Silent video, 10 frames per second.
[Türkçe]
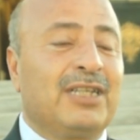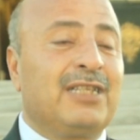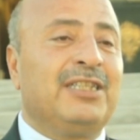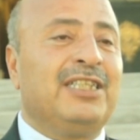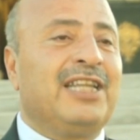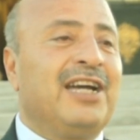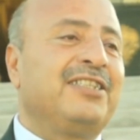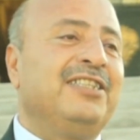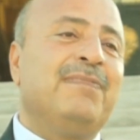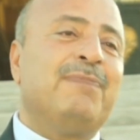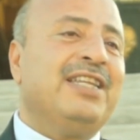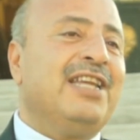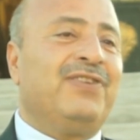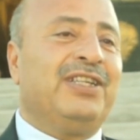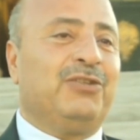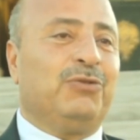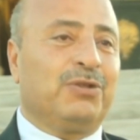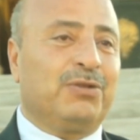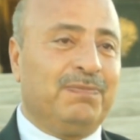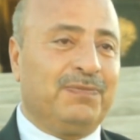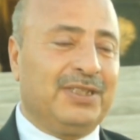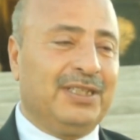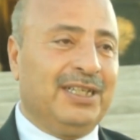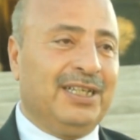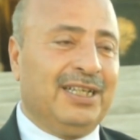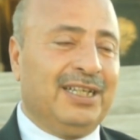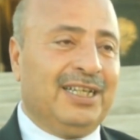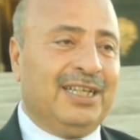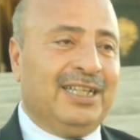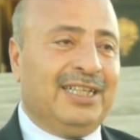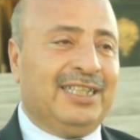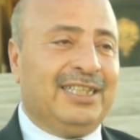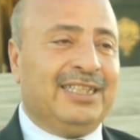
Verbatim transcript: Matematik dersinden ben nefret ediyordum. E,